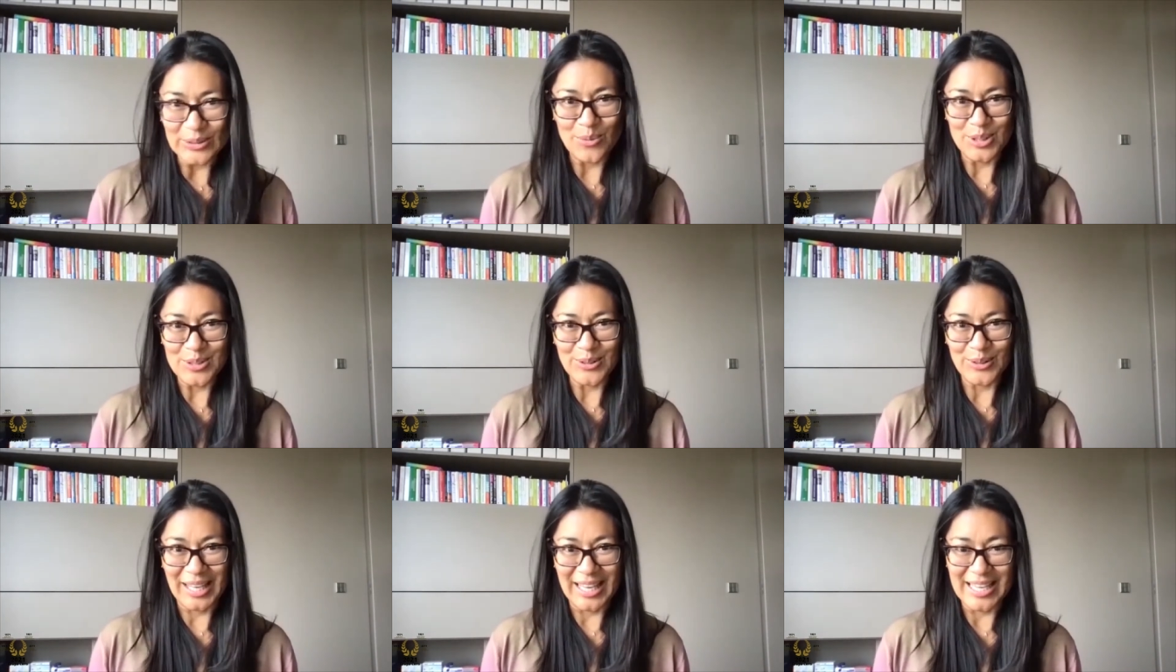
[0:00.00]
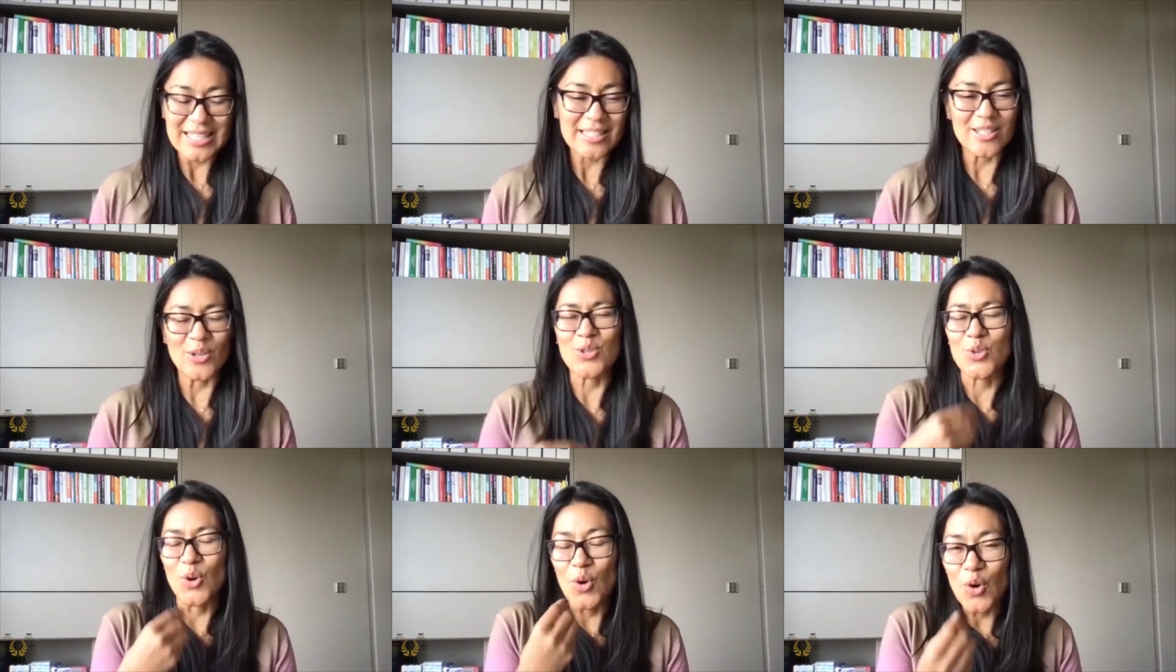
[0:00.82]
lo bonito que es y los
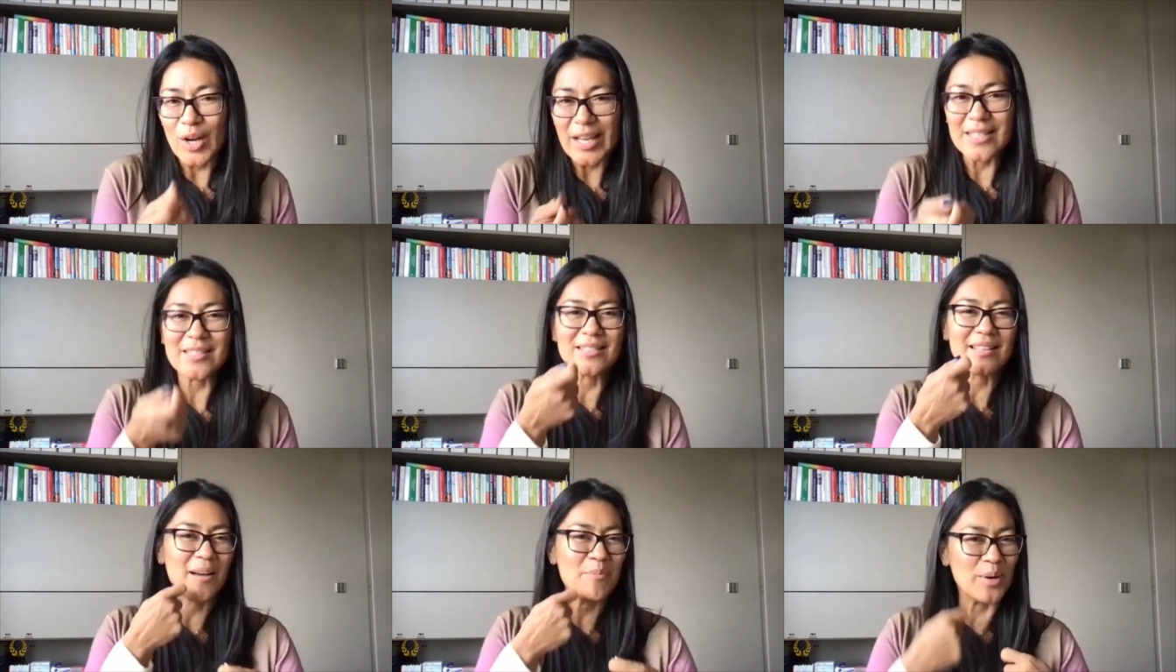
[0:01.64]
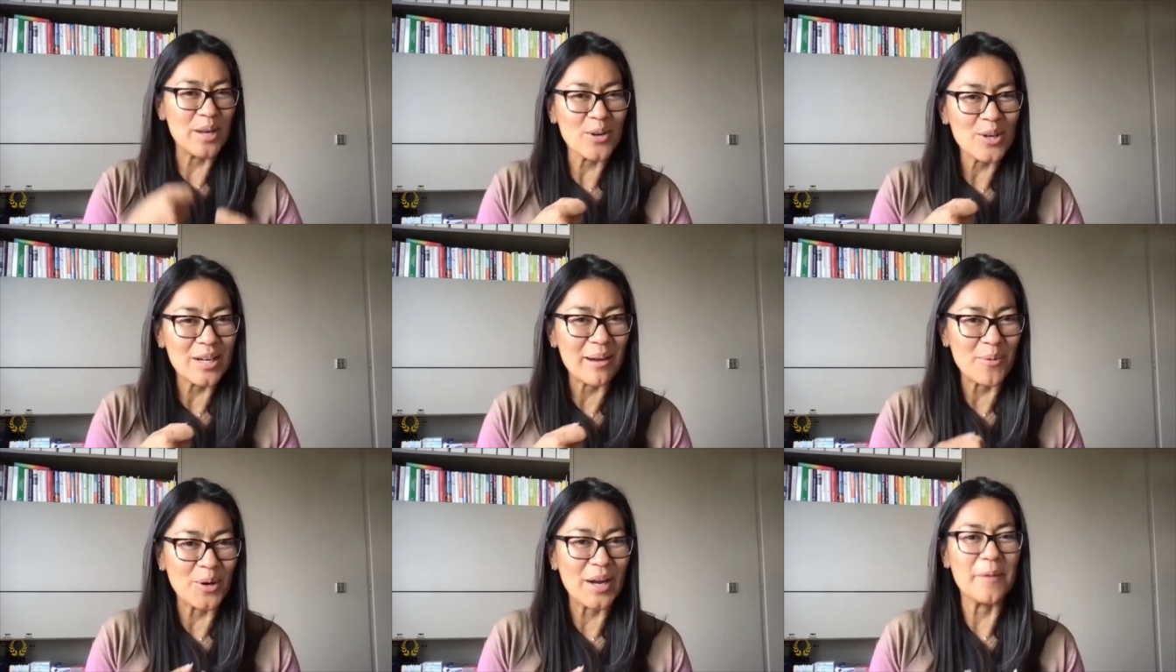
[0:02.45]
olores, al ponerlo en la
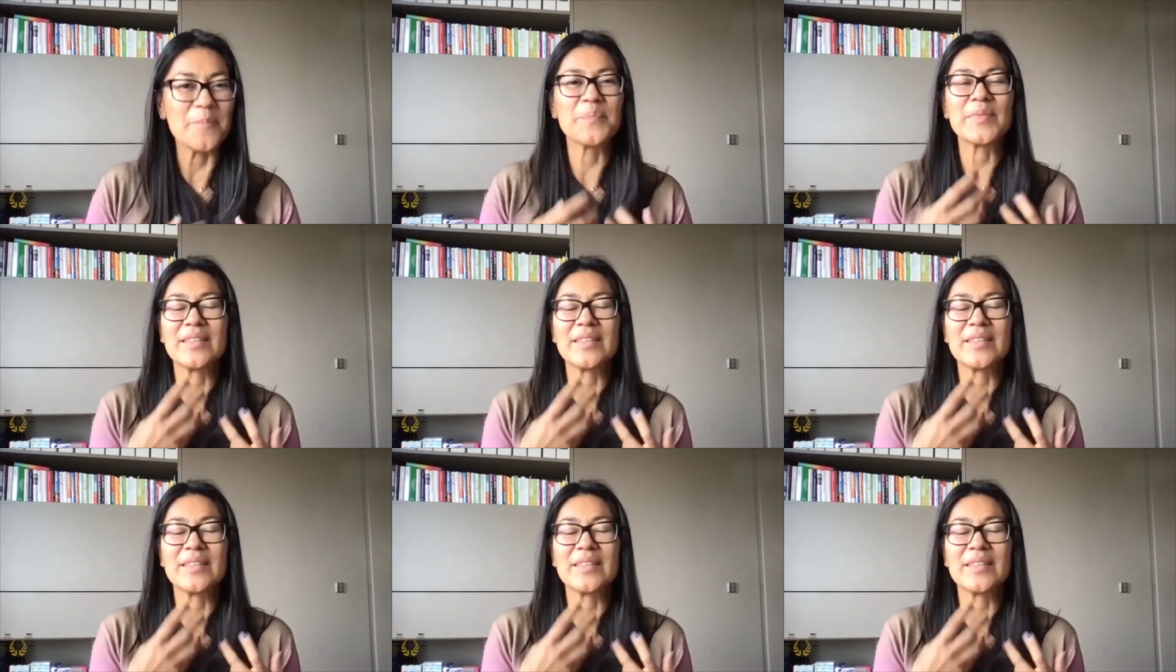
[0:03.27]
boca,